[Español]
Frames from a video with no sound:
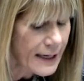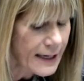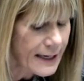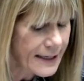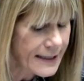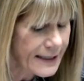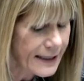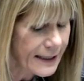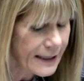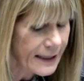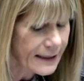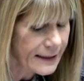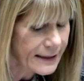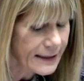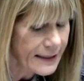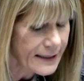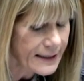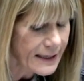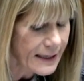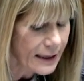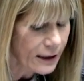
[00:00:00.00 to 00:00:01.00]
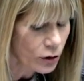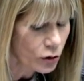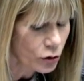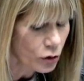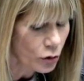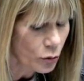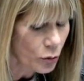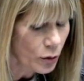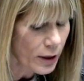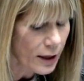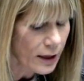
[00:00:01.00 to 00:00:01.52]
y se garantice la
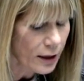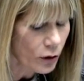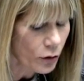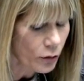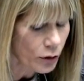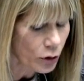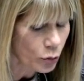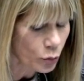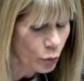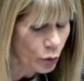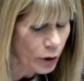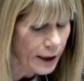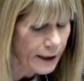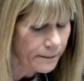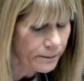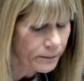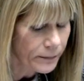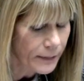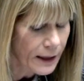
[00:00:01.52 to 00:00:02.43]
continuidad de la cobertura.